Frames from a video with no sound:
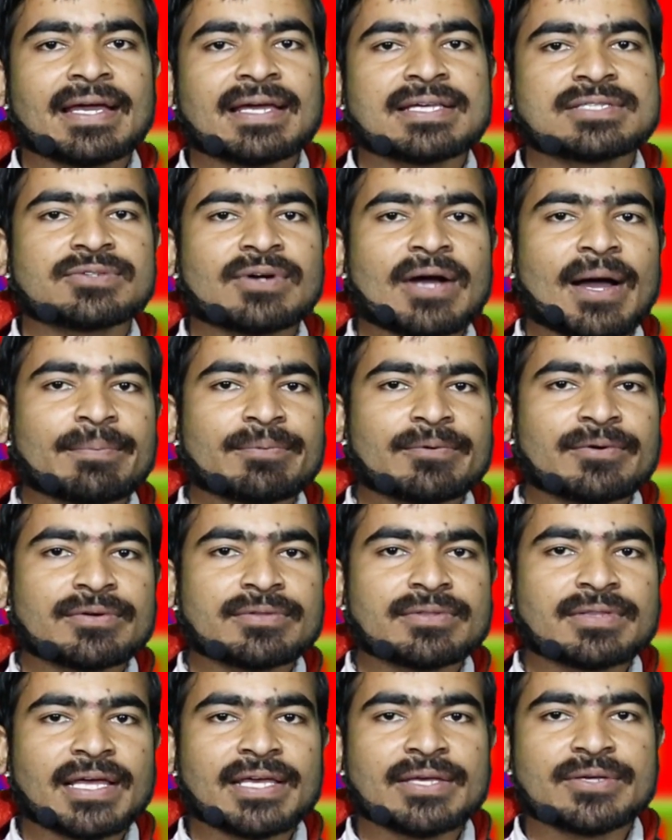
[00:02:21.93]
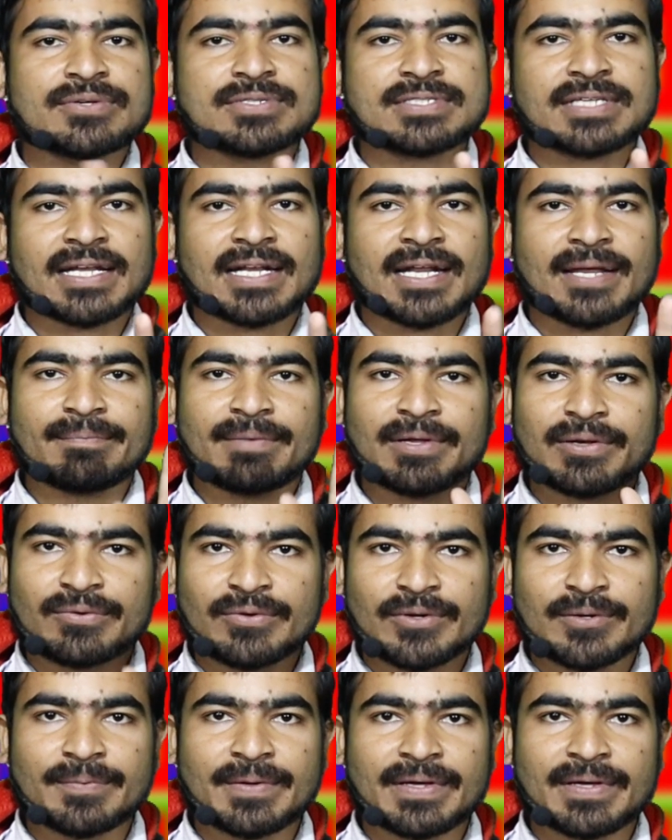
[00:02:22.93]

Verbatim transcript: इसको आपको नहीं यूज़ करना है बिल्कुल